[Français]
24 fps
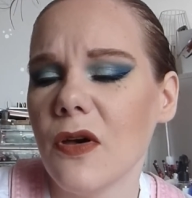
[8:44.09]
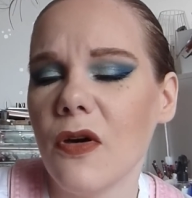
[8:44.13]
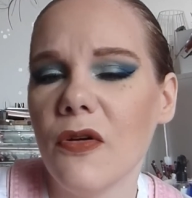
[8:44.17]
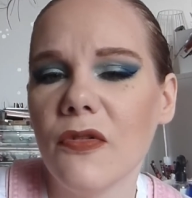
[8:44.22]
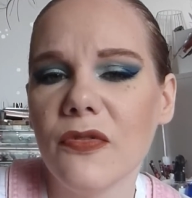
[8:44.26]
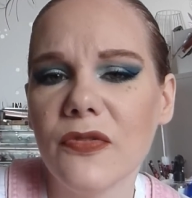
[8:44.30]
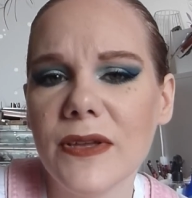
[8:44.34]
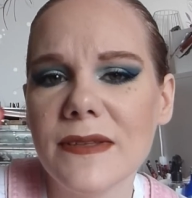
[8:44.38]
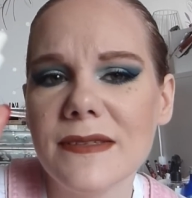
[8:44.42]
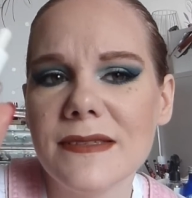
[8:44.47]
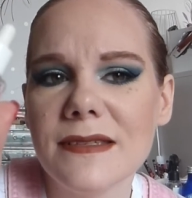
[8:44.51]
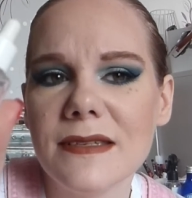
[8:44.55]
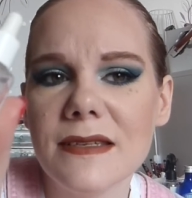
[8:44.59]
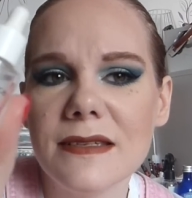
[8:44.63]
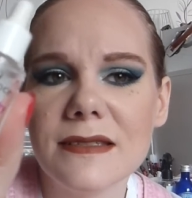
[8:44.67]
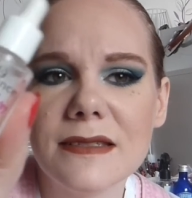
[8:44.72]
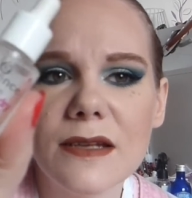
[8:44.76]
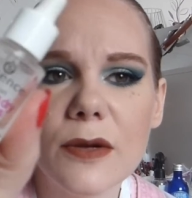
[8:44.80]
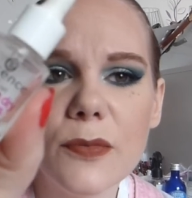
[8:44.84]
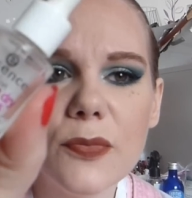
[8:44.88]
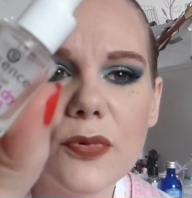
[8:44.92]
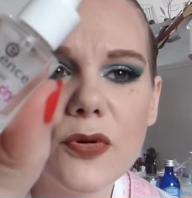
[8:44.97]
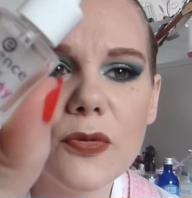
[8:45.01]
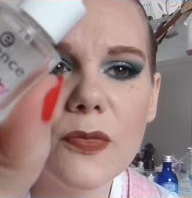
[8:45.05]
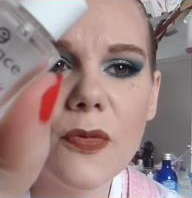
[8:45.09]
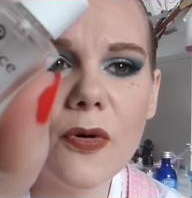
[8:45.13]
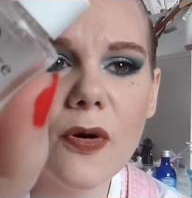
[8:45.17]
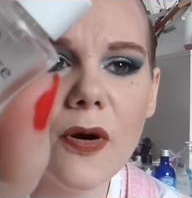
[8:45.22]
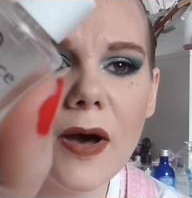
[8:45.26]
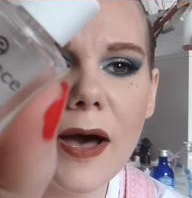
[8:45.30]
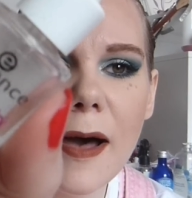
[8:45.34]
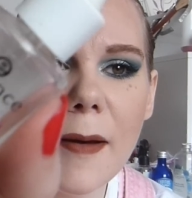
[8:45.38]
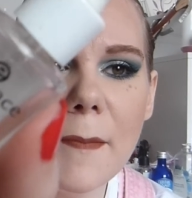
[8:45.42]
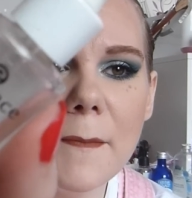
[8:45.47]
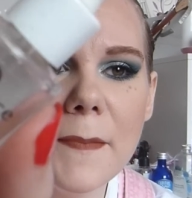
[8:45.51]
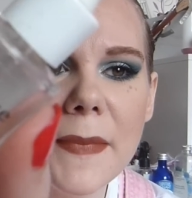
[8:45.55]
En fait, c'est
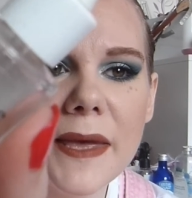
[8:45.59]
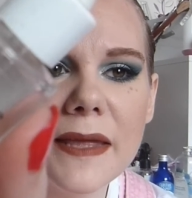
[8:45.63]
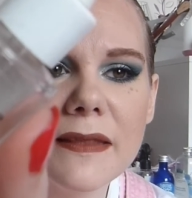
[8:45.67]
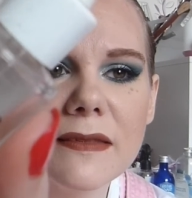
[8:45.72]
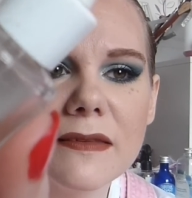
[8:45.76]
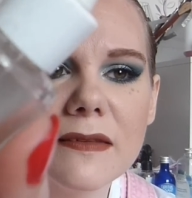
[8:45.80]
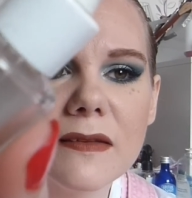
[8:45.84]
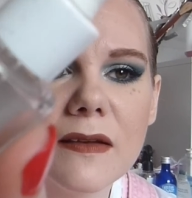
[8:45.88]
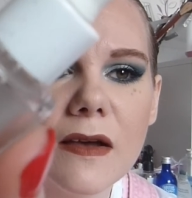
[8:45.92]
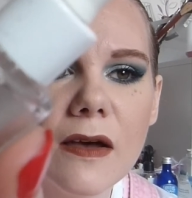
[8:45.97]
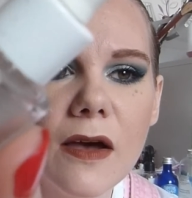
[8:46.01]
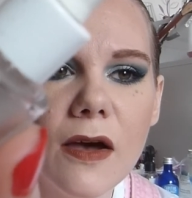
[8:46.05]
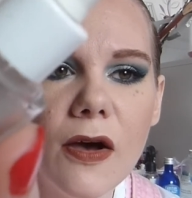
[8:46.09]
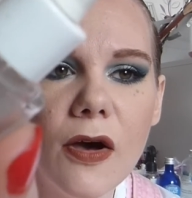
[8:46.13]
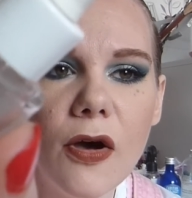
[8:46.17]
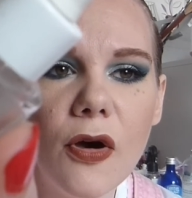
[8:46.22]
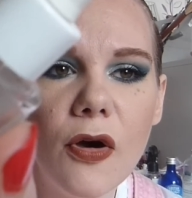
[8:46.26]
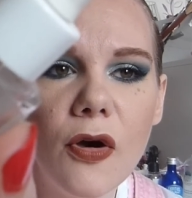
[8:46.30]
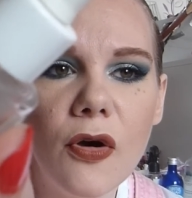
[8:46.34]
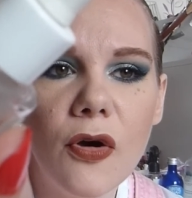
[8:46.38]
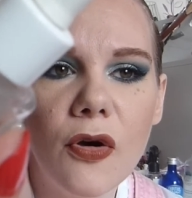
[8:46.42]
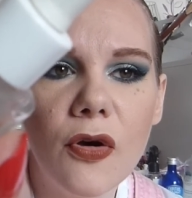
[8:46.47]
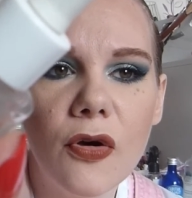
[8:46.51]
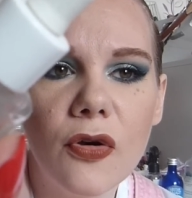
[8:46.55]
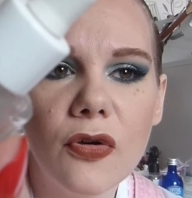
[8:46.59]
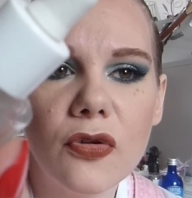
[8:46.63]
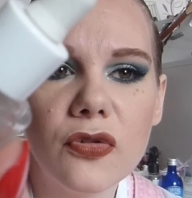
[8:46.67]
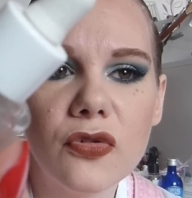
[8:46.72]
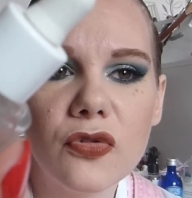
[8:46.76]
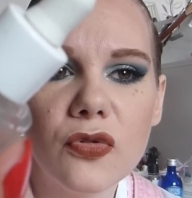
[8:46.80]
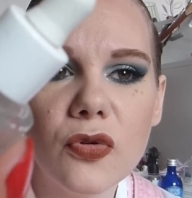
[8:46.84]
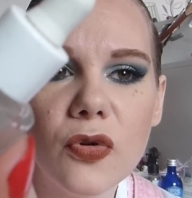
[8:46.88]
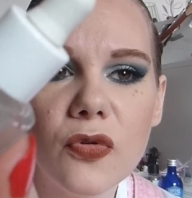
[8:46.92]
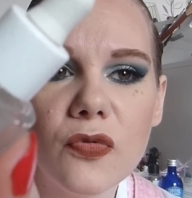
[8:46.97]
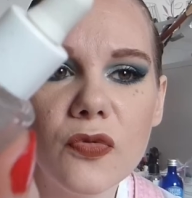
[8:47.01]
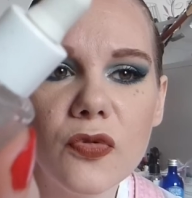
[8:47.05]
simplement à mettre euh,
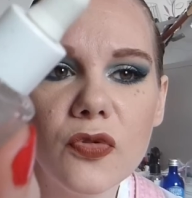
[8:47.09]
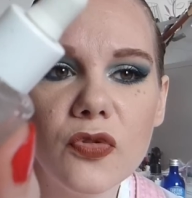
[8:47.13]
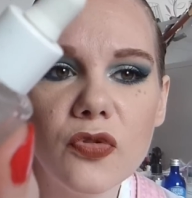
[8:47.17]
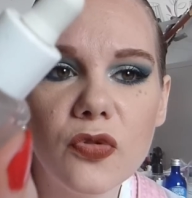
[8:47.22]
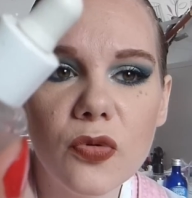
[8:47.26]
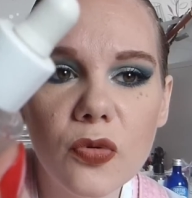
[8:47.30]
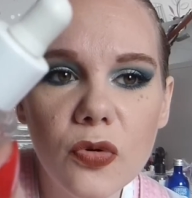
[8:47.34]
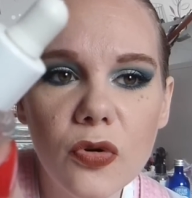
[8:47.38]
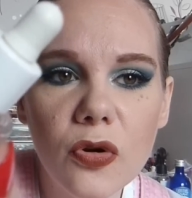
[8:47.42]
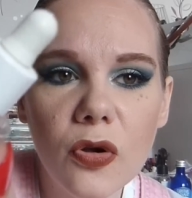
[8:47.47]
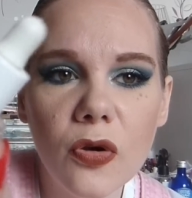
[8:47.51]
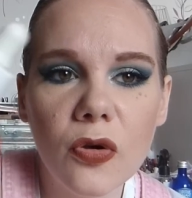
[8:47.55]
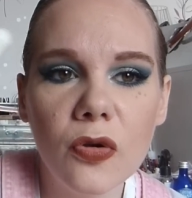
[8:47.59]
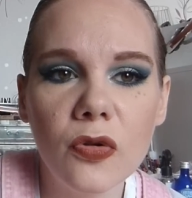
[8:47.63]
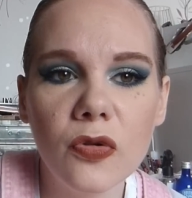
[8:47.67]
sur vos ongles.